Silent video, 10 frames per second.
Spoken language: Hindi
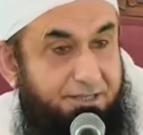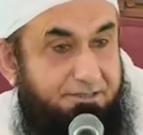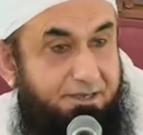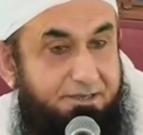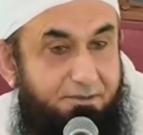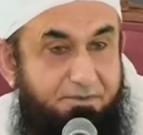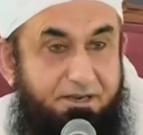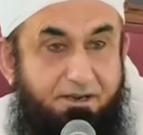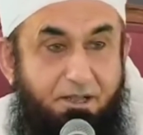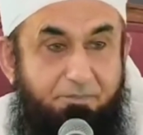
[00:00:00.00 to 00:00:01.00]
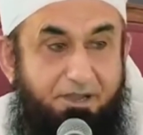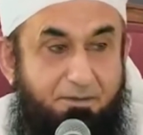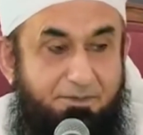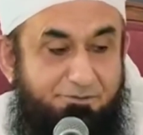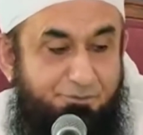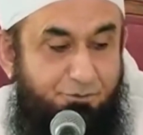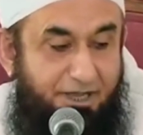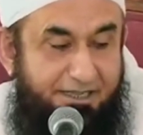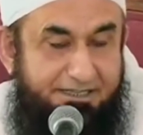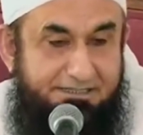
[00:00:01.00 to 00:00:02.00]
ताकि मेरा नबी हमें
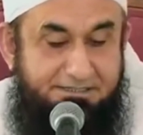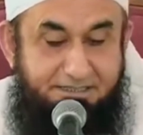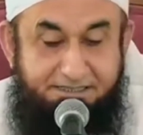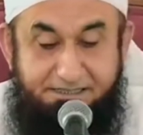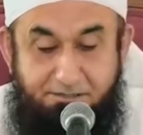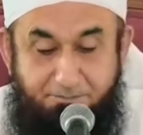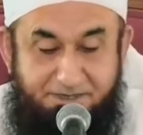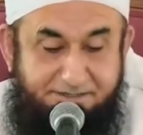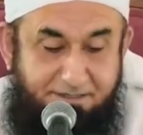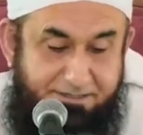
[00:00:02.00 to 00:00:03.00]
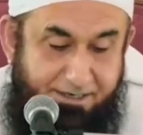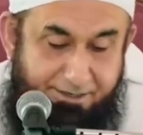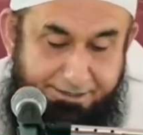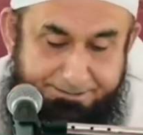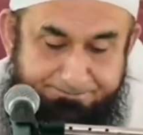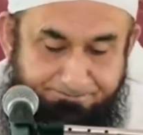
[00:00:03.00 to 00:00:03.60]
सुनाए कि ज़िंदगी का मकसद क्या है